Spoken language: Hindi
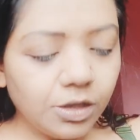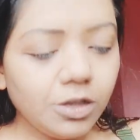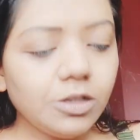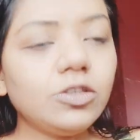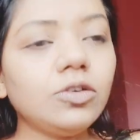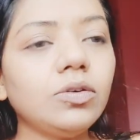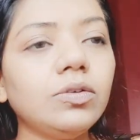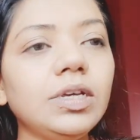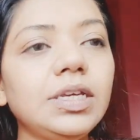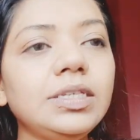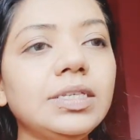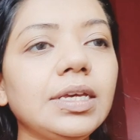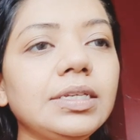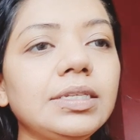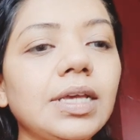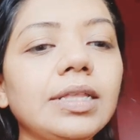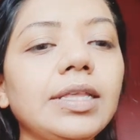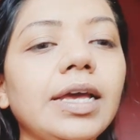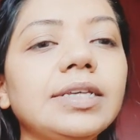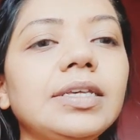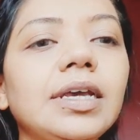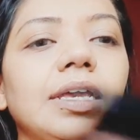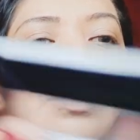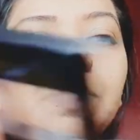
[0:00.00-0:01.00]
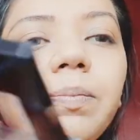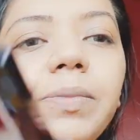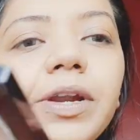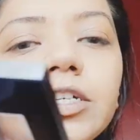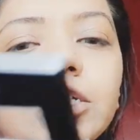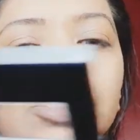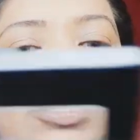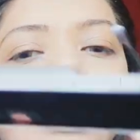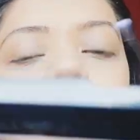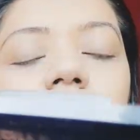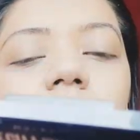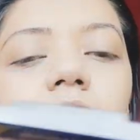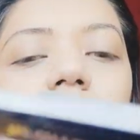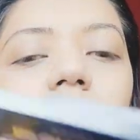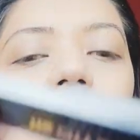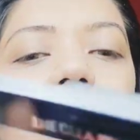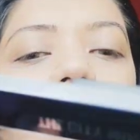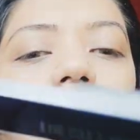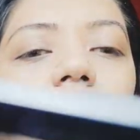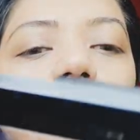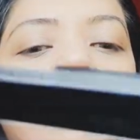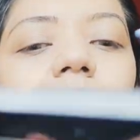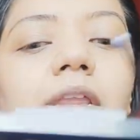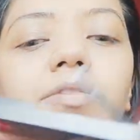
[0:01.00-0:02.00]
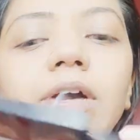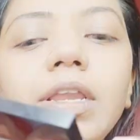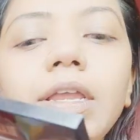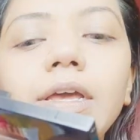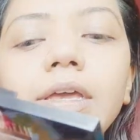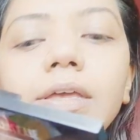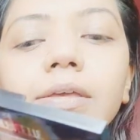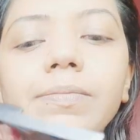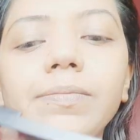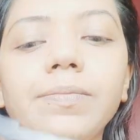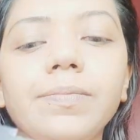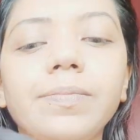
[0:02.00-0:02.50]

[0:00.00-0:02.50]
सो इसके साथ ऐसा एक ब्रश मिलने वाला है